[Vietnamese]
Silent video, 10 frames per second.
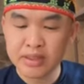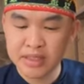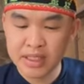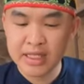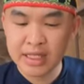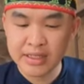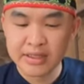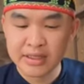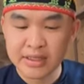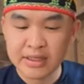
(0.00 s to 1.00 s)
ờ chắc là
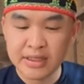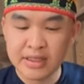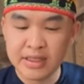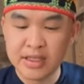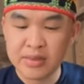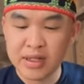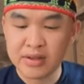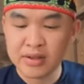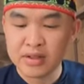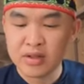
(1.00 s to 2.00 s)
thế nhưng
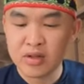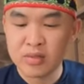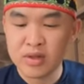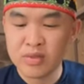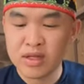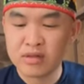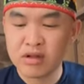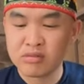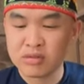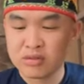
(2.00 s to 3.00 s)
mà hôm nay hôm nào
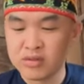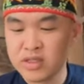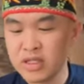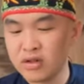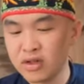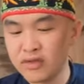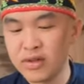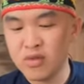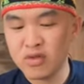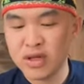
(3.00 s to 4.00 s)
ờ, chị có cái
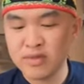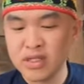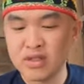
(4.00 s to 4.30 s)
facebook của